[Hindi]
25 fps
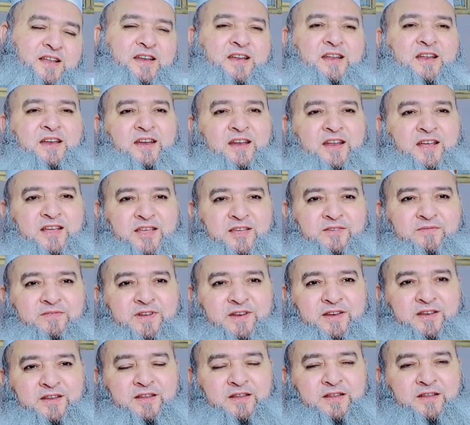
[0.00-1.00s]
अरे अल्लाह के
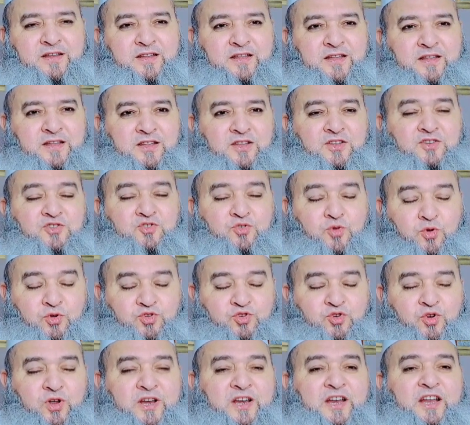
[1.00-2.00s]
वली
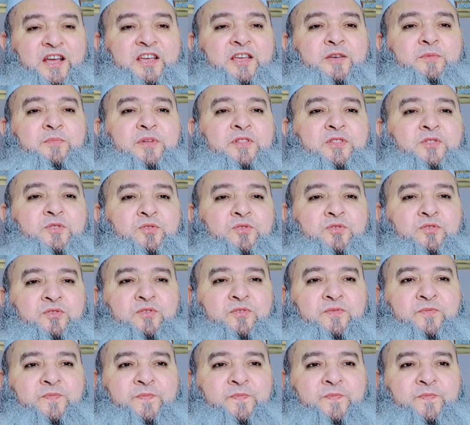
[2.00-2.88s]
सोचो अल्लाह के बंदो